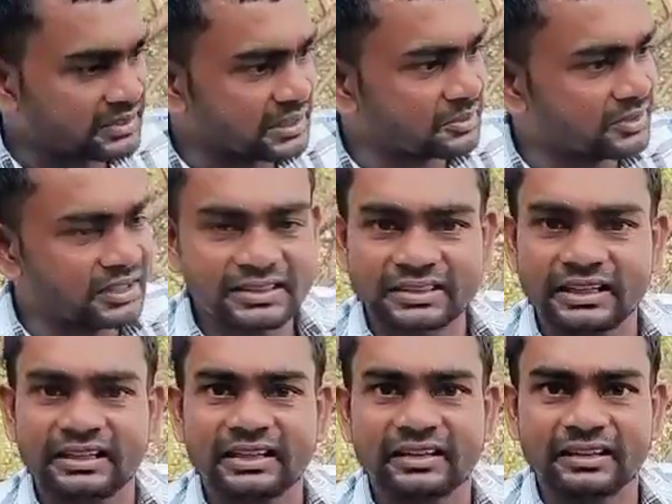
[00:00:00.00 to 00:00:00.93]
बिरसा मुंडा
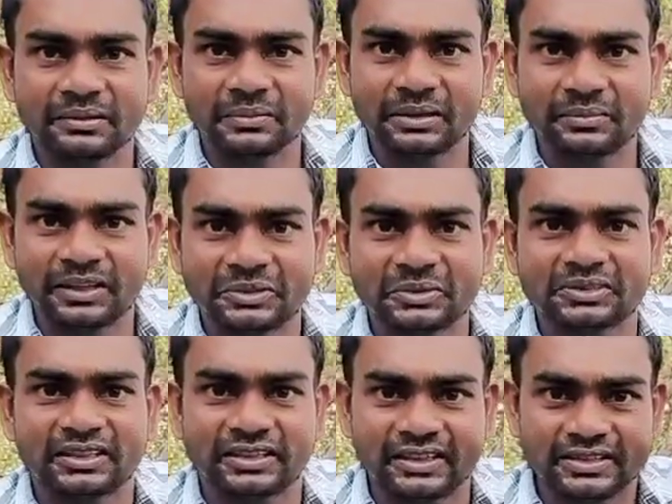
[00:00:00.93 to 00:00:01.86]
से लेकर निर्मल महतो
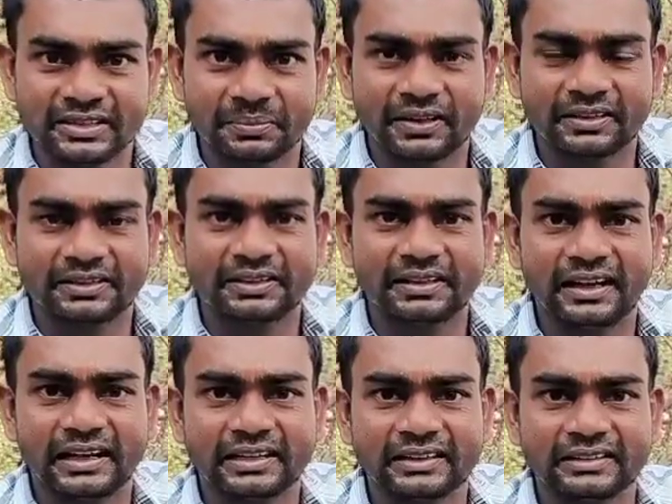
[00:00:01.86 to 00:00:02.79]
तक के सफर की
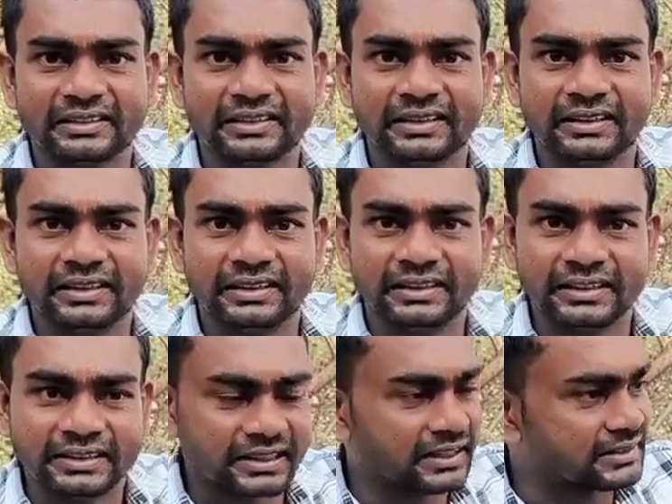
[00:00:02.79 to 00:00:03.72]
कहानी
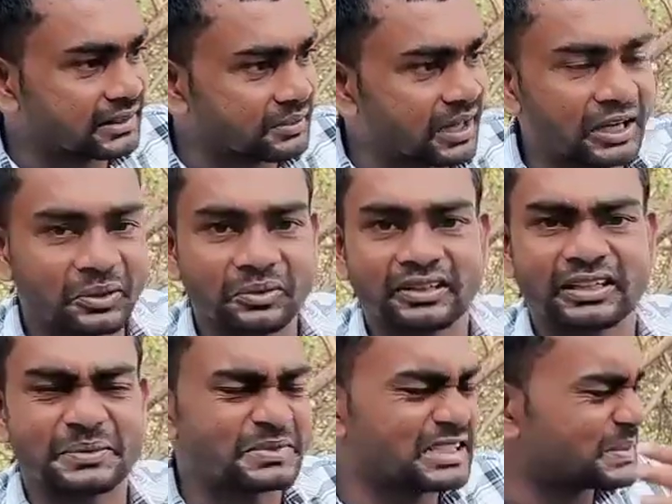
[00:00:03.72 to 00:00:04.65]
कितना तबाह
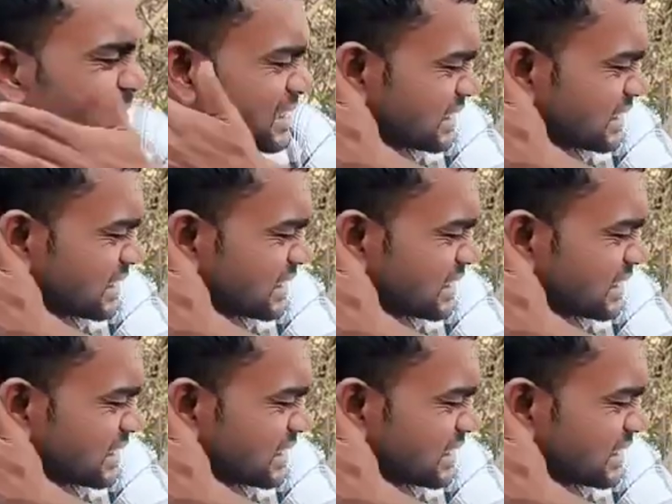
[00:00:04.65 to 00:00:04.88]
होकर अपने आप